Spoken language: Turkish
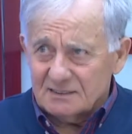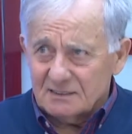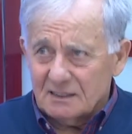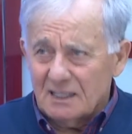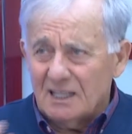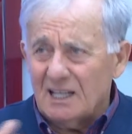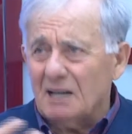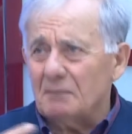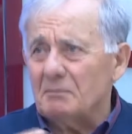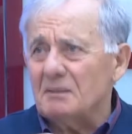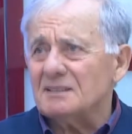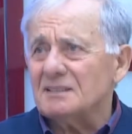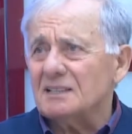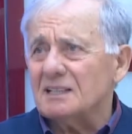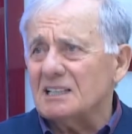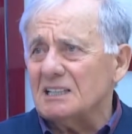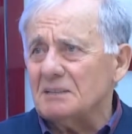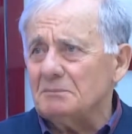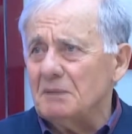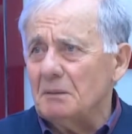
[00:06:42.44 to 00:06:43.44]
Eğer meslek
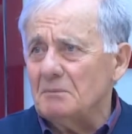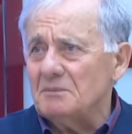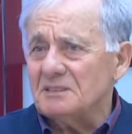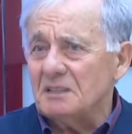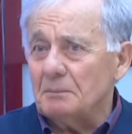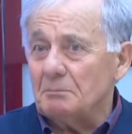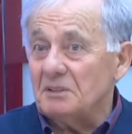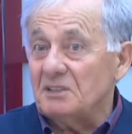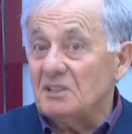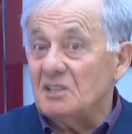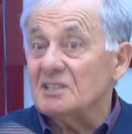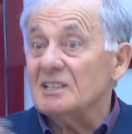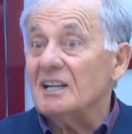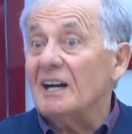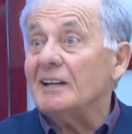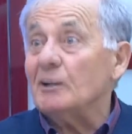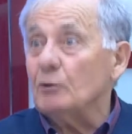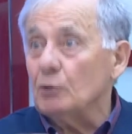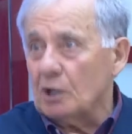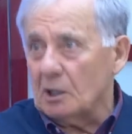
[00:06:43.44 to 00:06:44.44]
edinmemizse bir
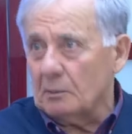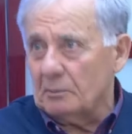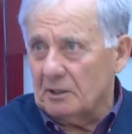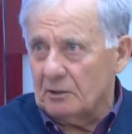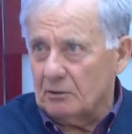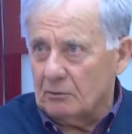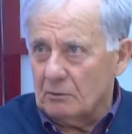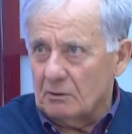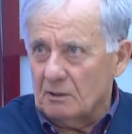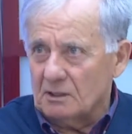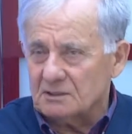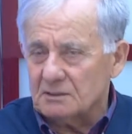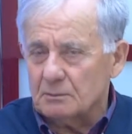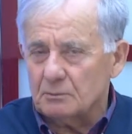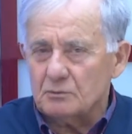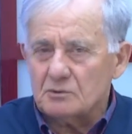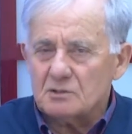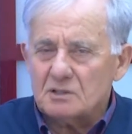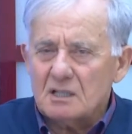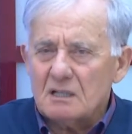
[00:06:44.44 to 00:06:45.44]
ticari olarak bakıyorlarsa
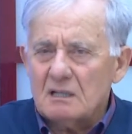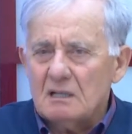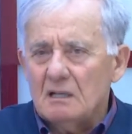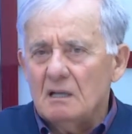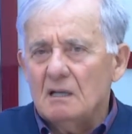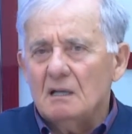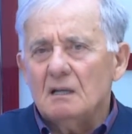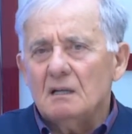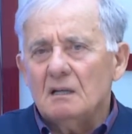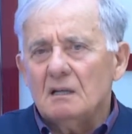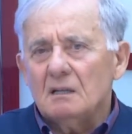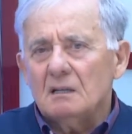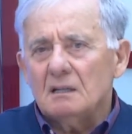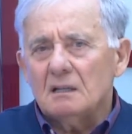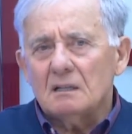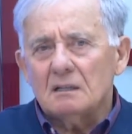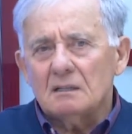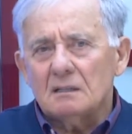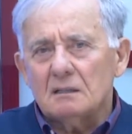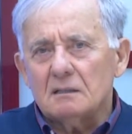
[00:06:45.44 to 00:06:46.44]
bu işe
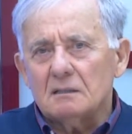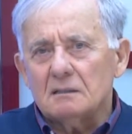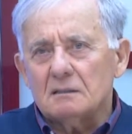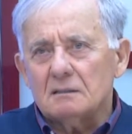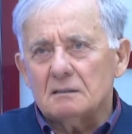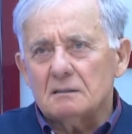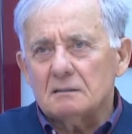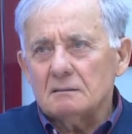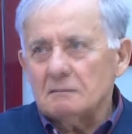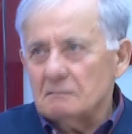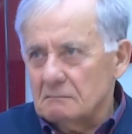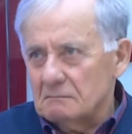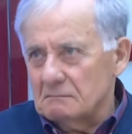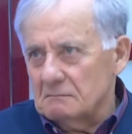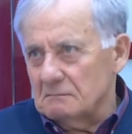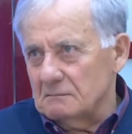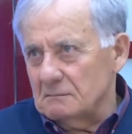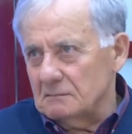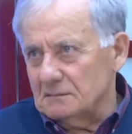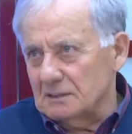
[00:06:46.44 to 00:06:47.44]
e,
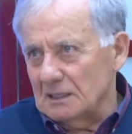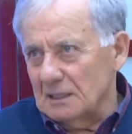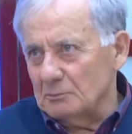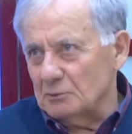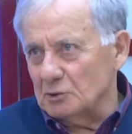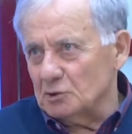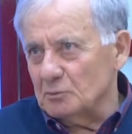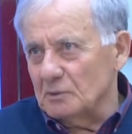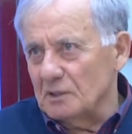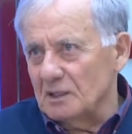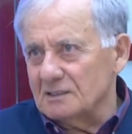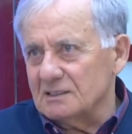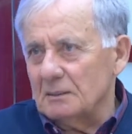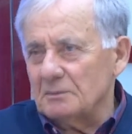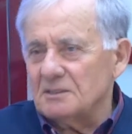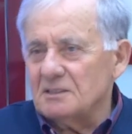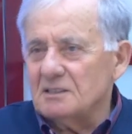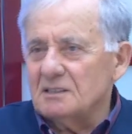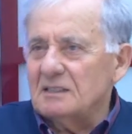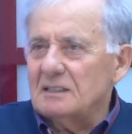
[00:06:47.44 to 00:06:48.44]
Trabzonspor
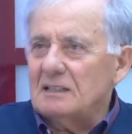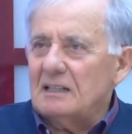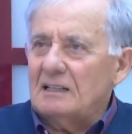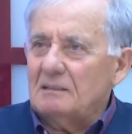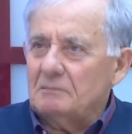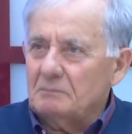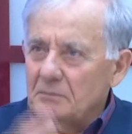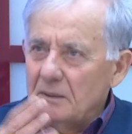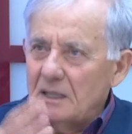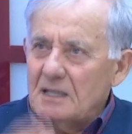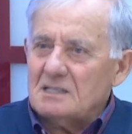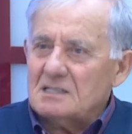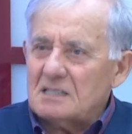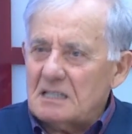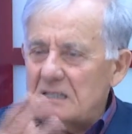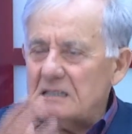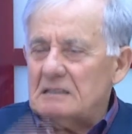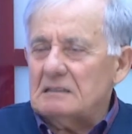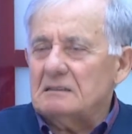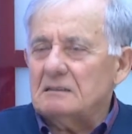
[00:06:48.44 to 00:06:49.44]
altyapısı yine
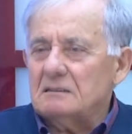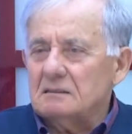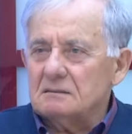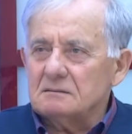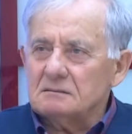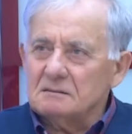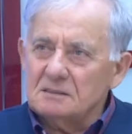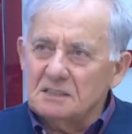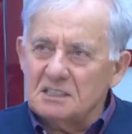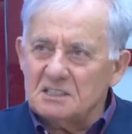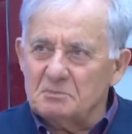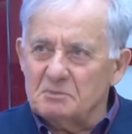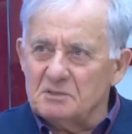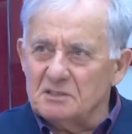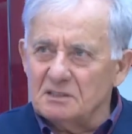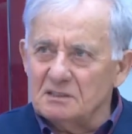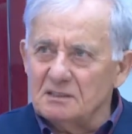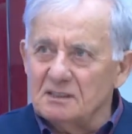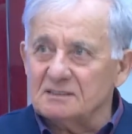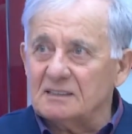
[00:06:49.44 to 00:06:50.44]
bence geçmiş
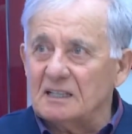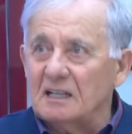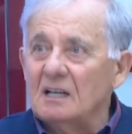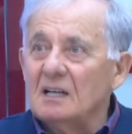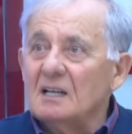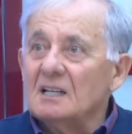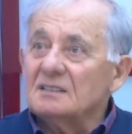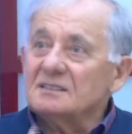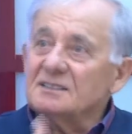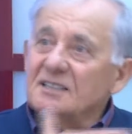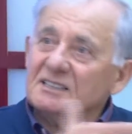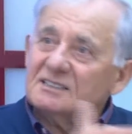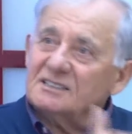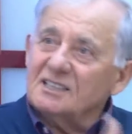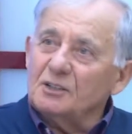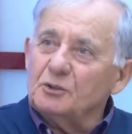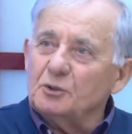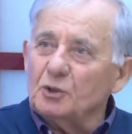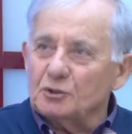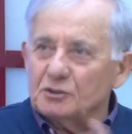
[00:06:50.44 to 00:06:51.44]
yıllarda
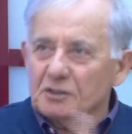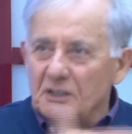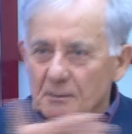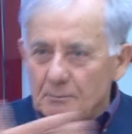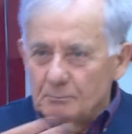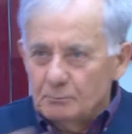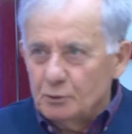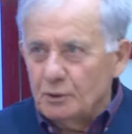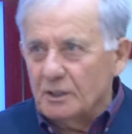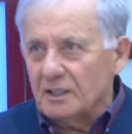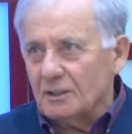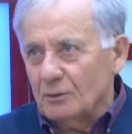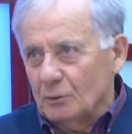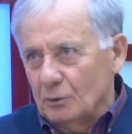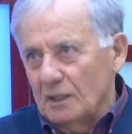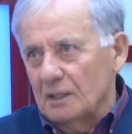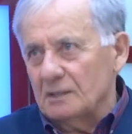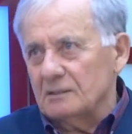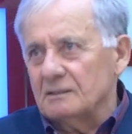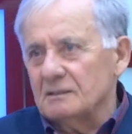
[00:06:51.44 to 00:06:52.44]
84'ten bu yana
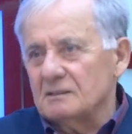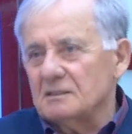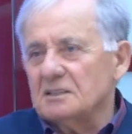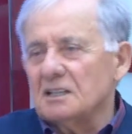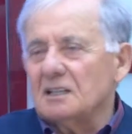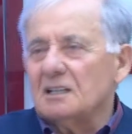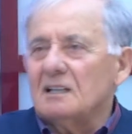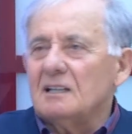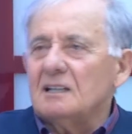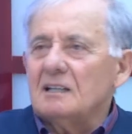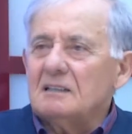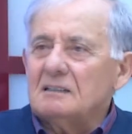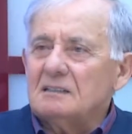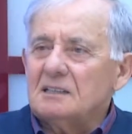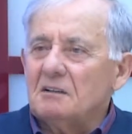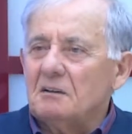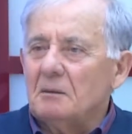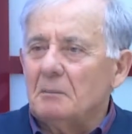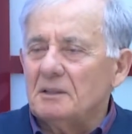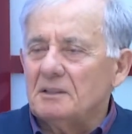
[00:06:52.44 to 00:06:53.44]
olan şekilde
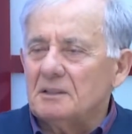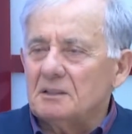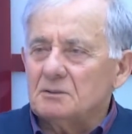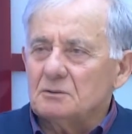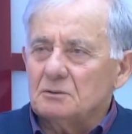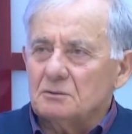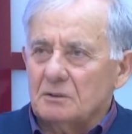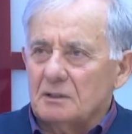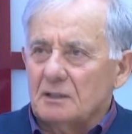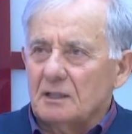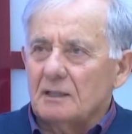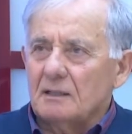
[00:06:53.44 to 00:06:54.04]
devam eder durur yani.